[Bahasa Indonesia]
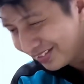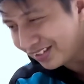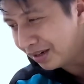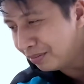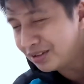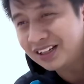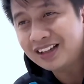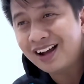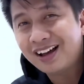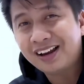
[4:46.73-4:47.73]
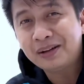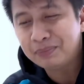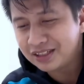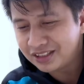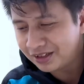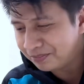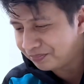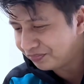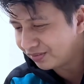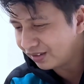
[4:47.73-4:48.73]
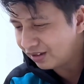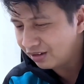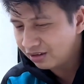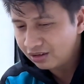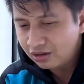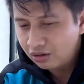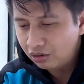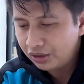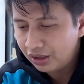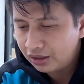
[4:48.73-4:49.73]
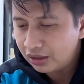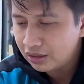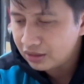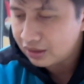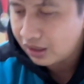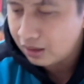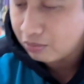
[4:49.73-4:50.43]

jadi bisa ditakarin pedasnya oke kita sekarang mau